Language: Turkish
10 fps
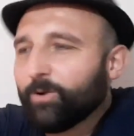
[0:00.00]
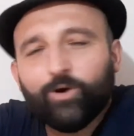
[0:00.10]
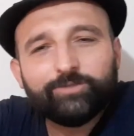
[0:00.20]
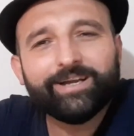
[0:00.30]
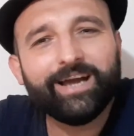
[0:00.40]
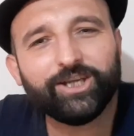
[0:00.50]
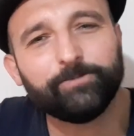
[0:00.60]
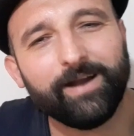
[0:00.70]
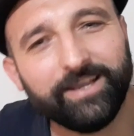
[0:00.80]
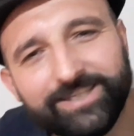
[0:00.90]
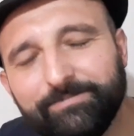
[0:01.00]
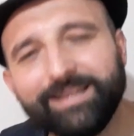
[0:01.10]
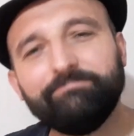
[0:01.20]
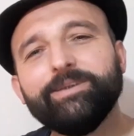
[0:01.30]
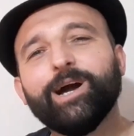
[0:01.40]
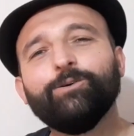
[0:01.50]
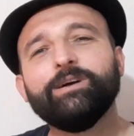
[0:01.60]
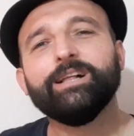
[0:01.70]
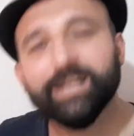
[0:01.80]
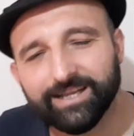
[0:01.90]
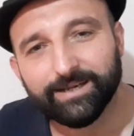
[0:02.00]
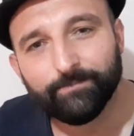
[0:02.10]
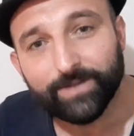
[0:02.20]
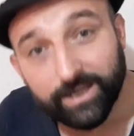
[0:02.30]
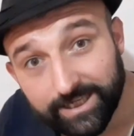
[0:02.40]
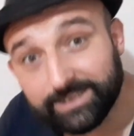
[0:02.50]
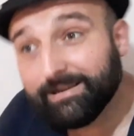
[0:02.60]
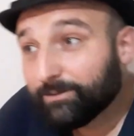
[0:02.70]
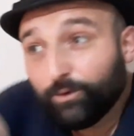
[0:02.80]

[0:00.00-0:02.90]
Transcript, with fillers: ormana açmak hizmet mi ya? Hizmet